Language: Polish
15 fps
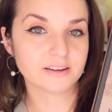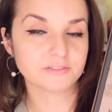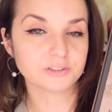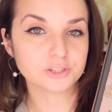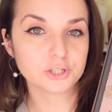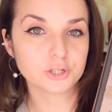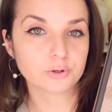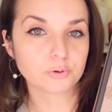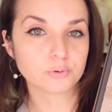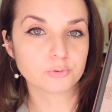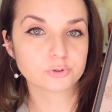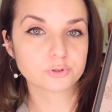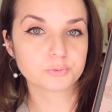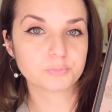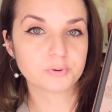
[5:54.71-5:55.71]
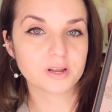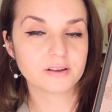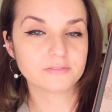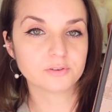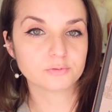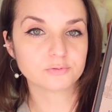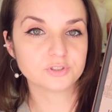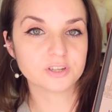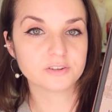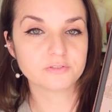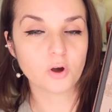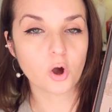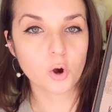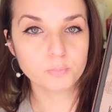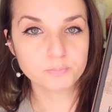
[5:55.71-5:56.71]
a wyniki konkursu pojawią się
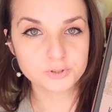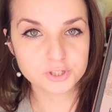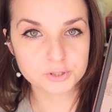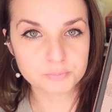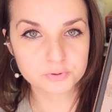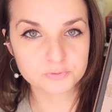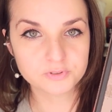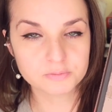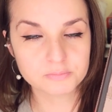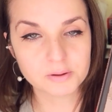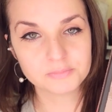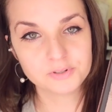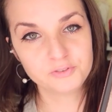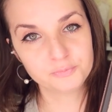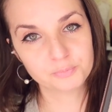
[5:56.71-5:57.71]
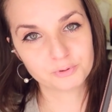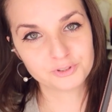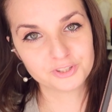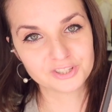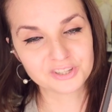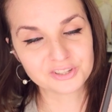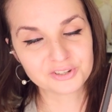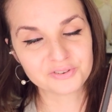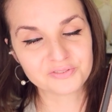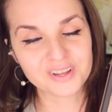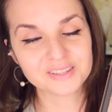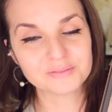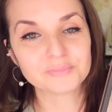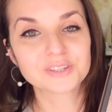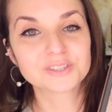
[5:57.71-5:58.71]
w opisie pod filmem i w poście
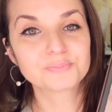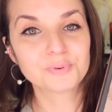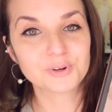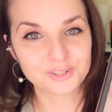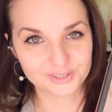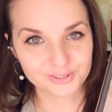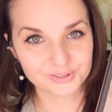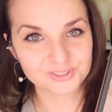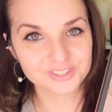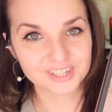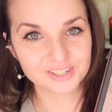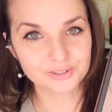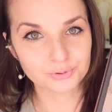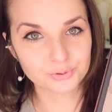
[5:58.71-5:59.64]
dedykowanym na społecznościach